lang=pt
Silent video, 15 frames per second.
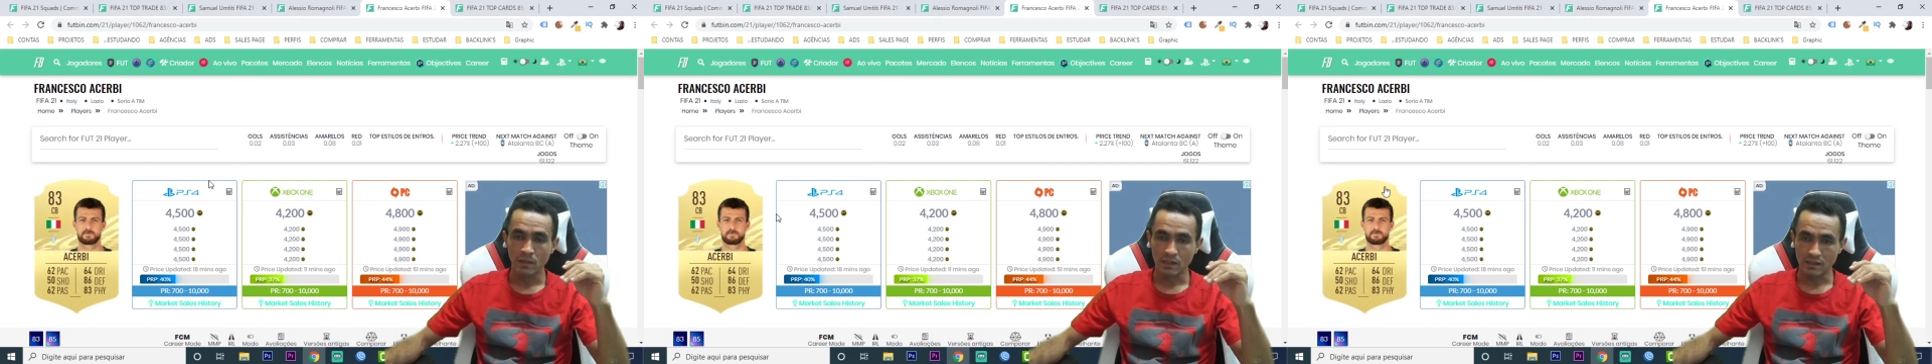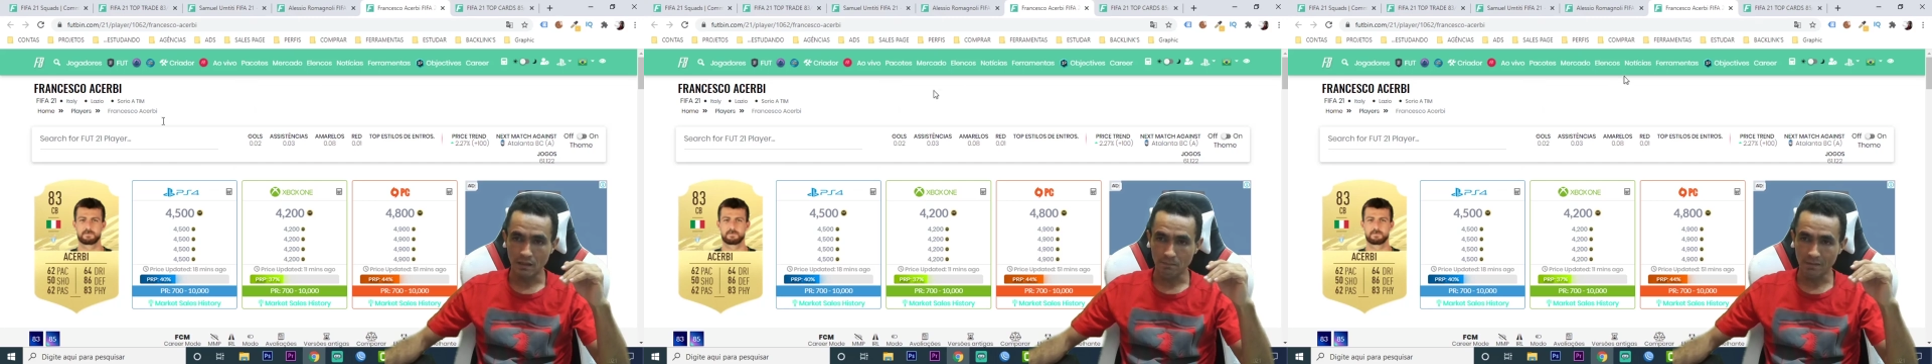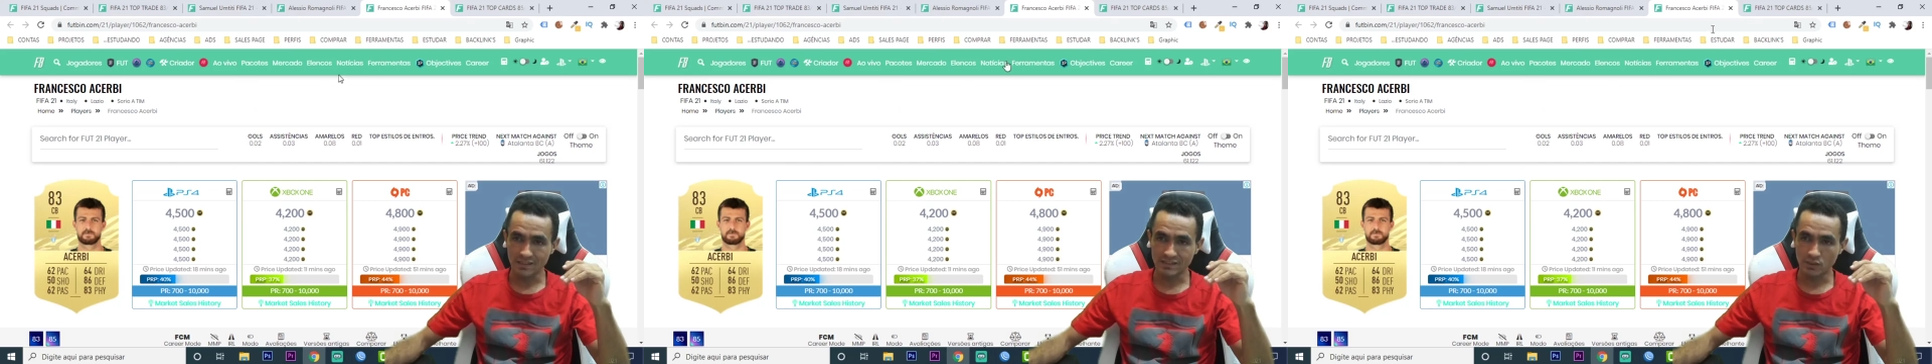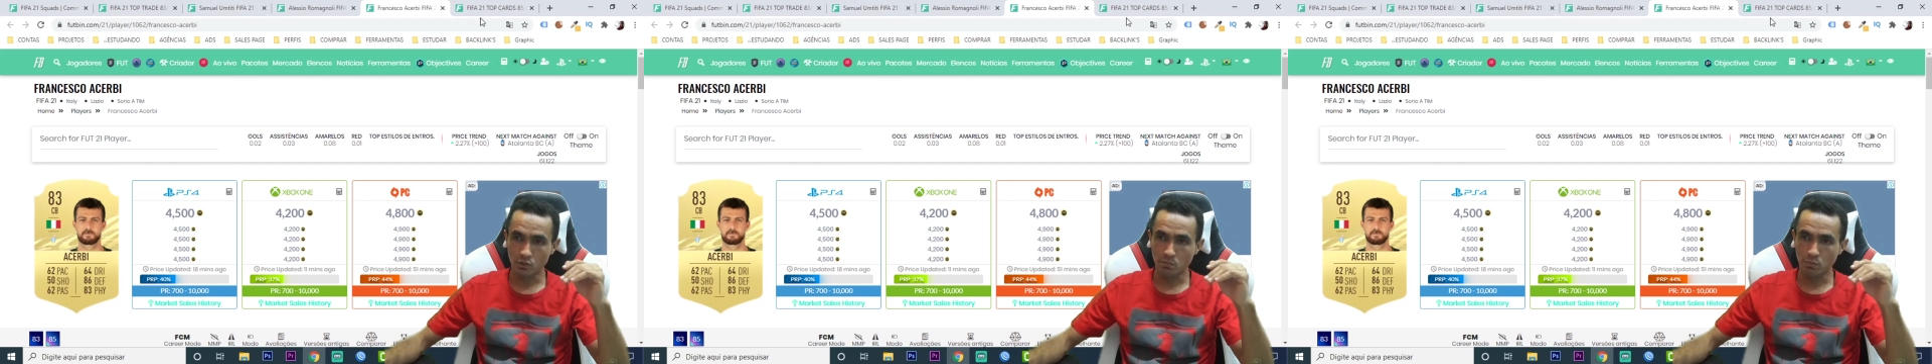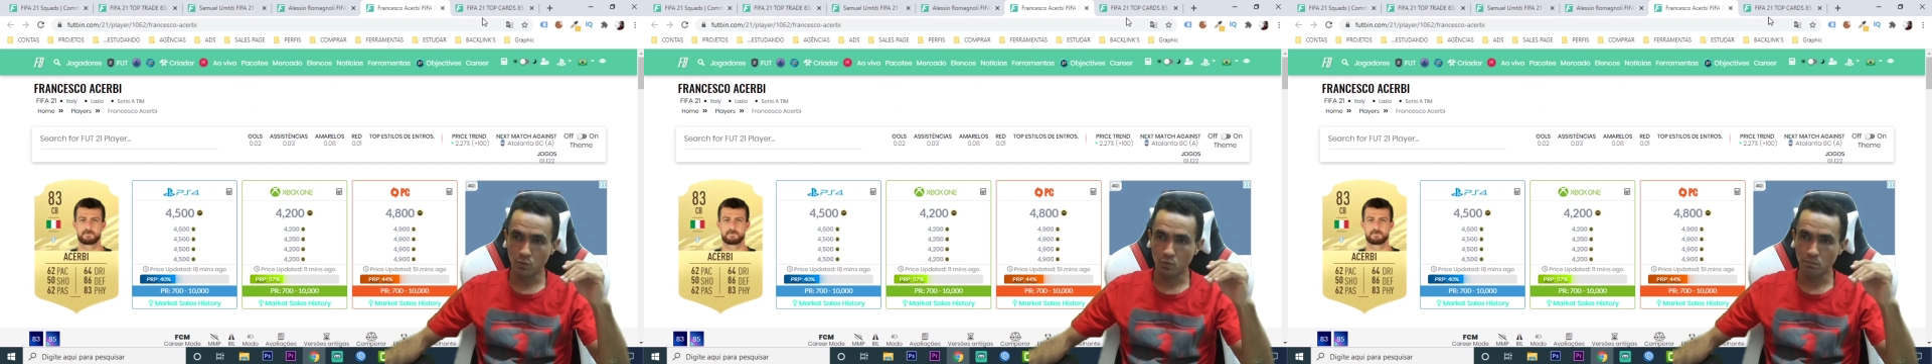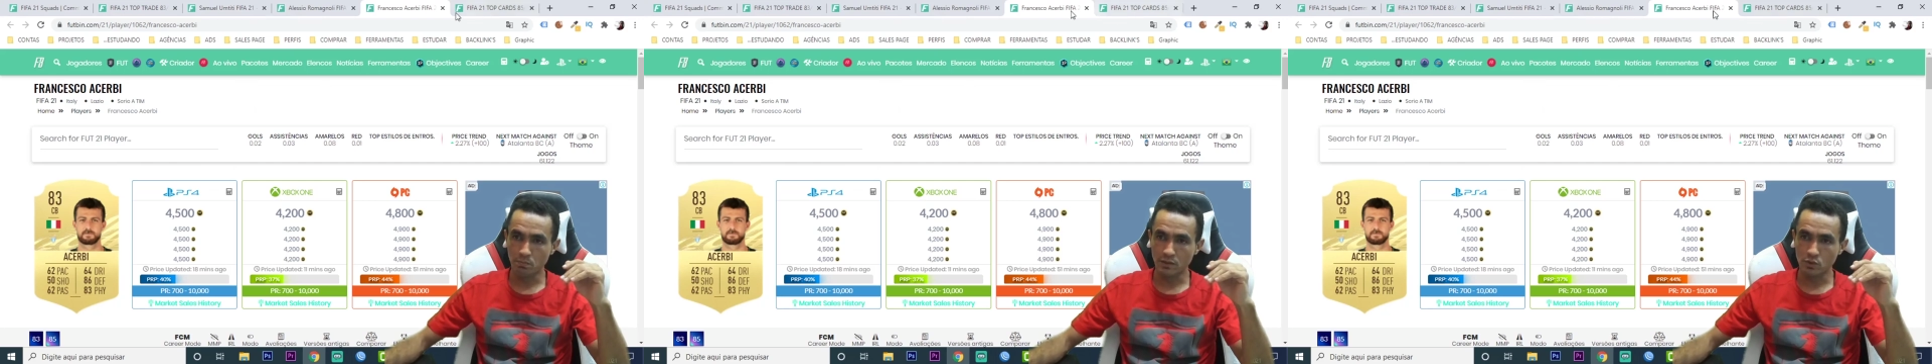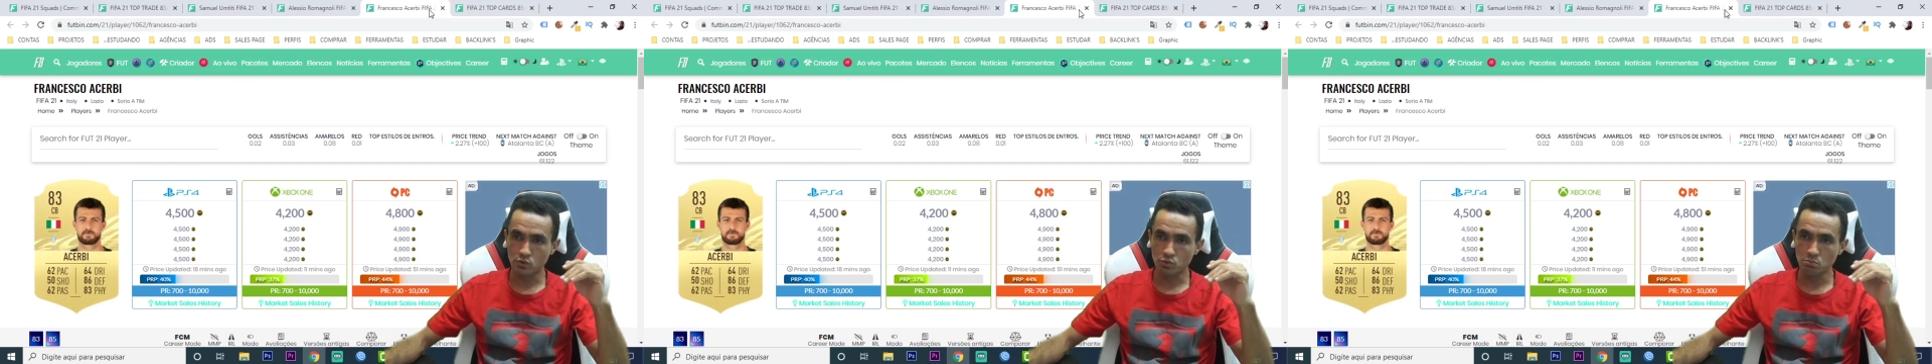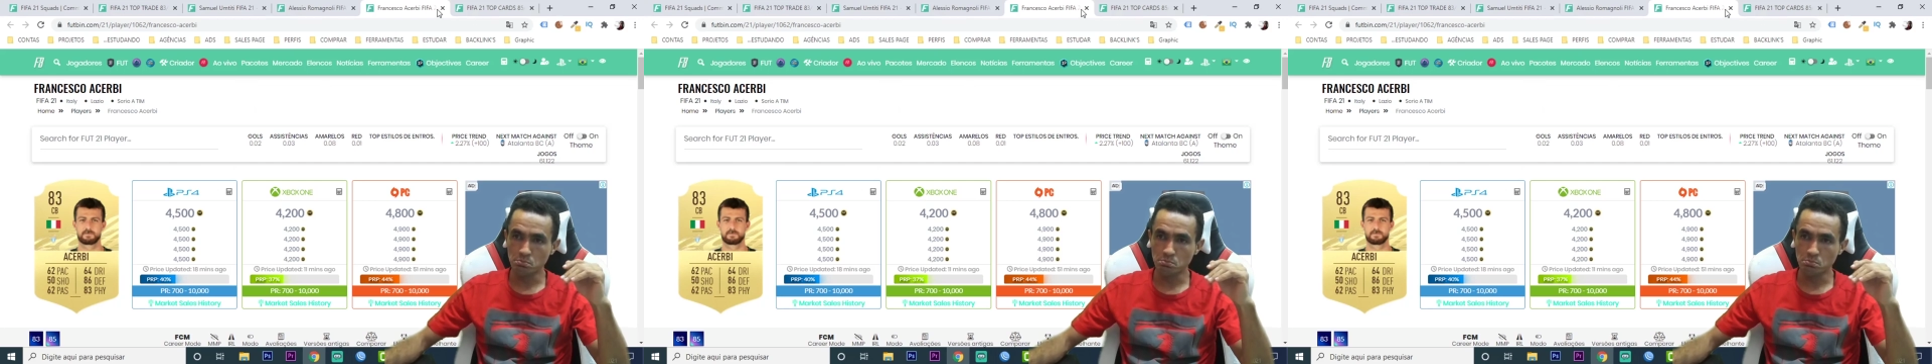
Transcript: tá passando por um preço